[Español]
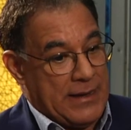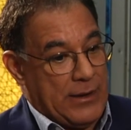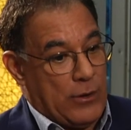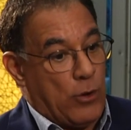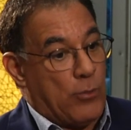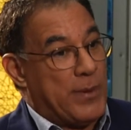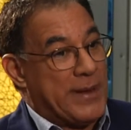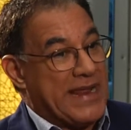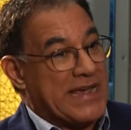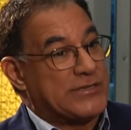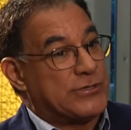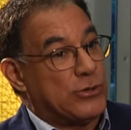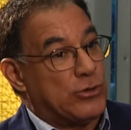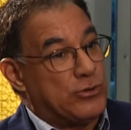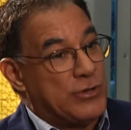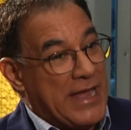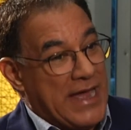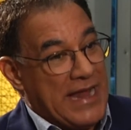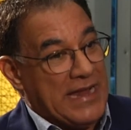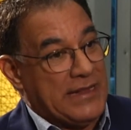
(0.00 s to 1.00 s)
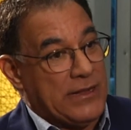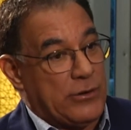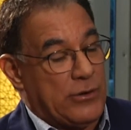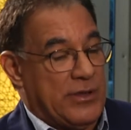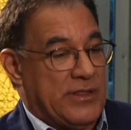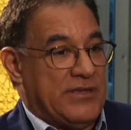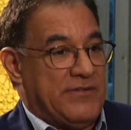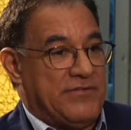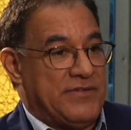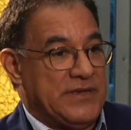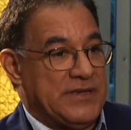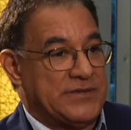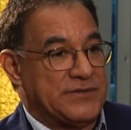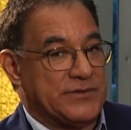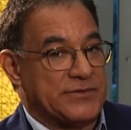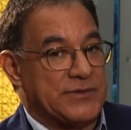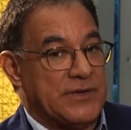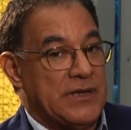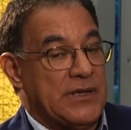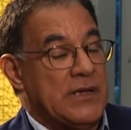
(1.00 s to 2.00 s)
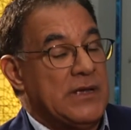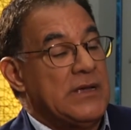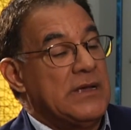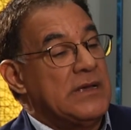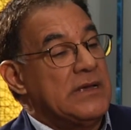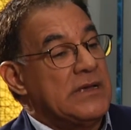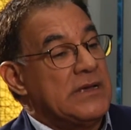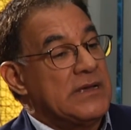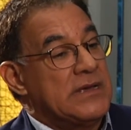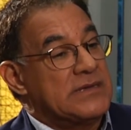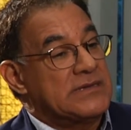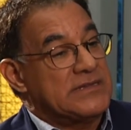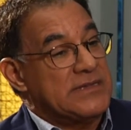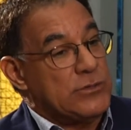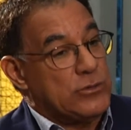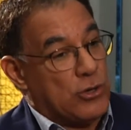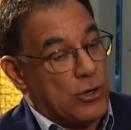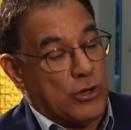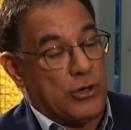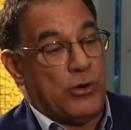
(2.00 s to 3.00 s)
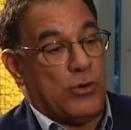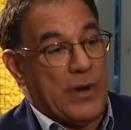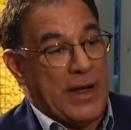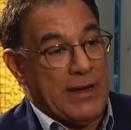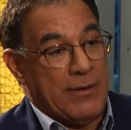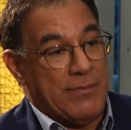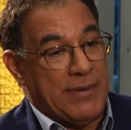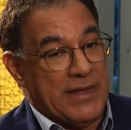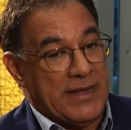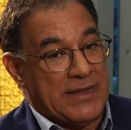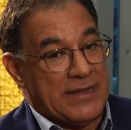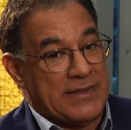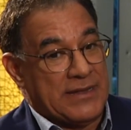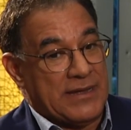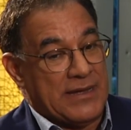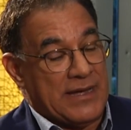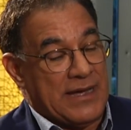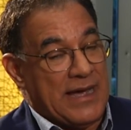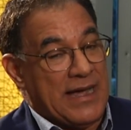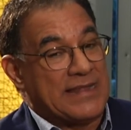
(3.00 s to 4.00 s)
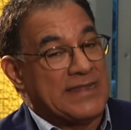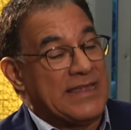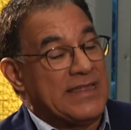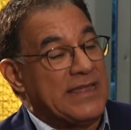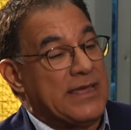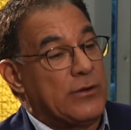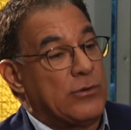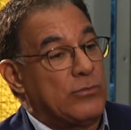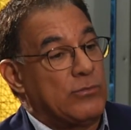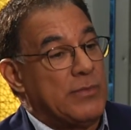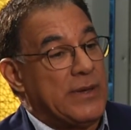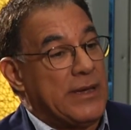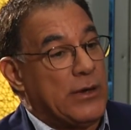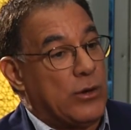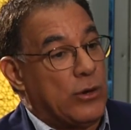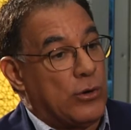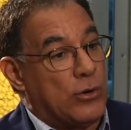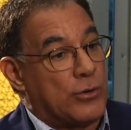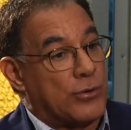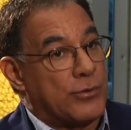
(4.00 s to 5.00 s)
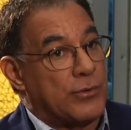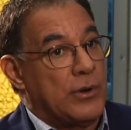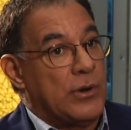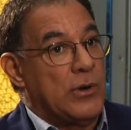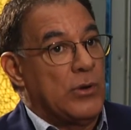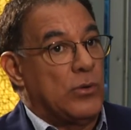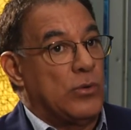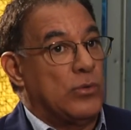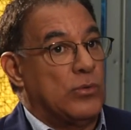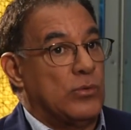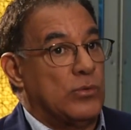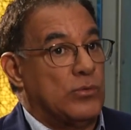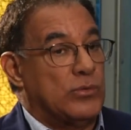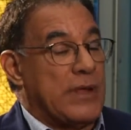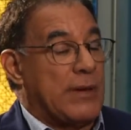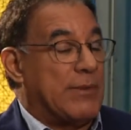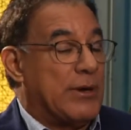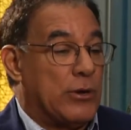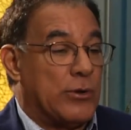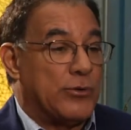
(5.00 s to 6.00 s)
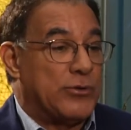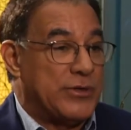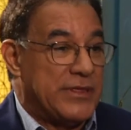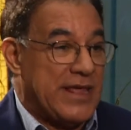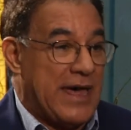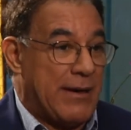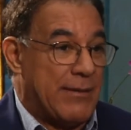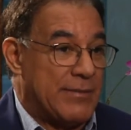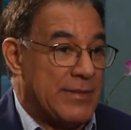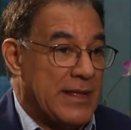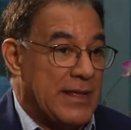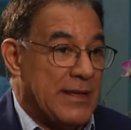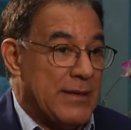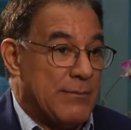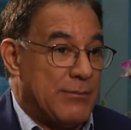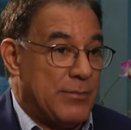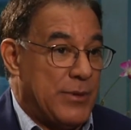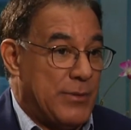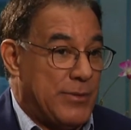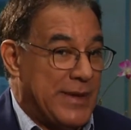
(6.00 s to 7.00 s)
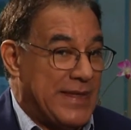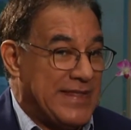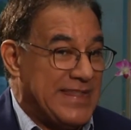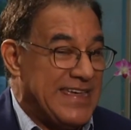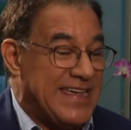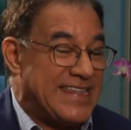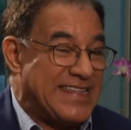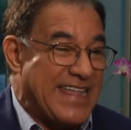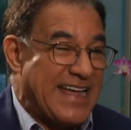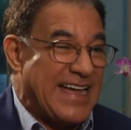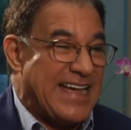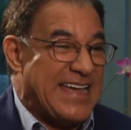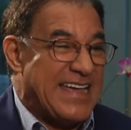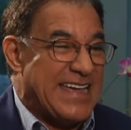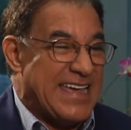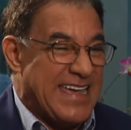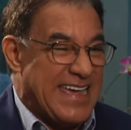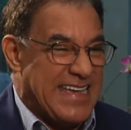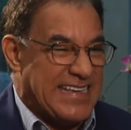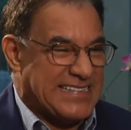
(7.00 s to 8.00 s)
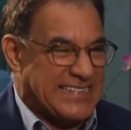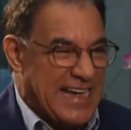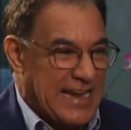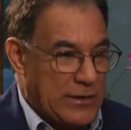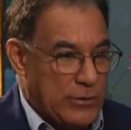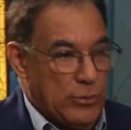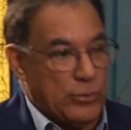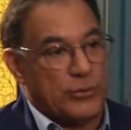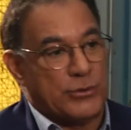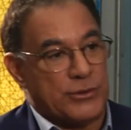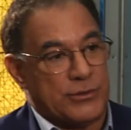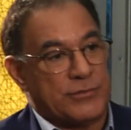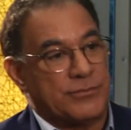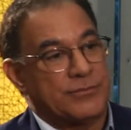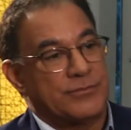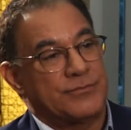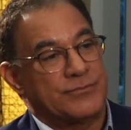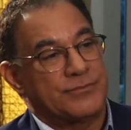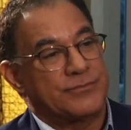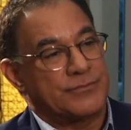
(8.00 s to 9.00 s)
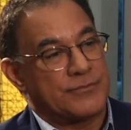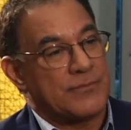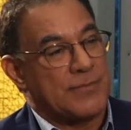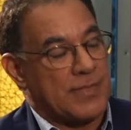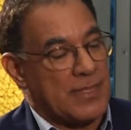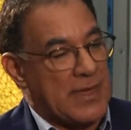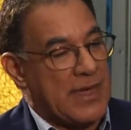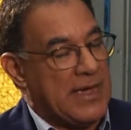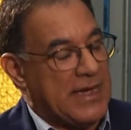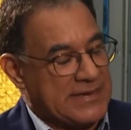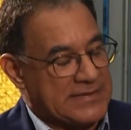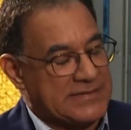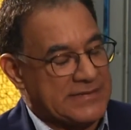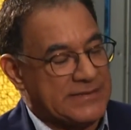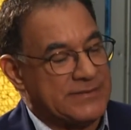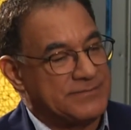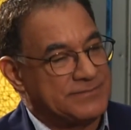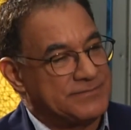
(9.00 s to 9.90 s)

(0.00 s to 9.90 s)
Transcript: operacional de los edificios, sino igualmente a tener un mejor, una mejor unidad viviendista en salud. salud. ¿Es así?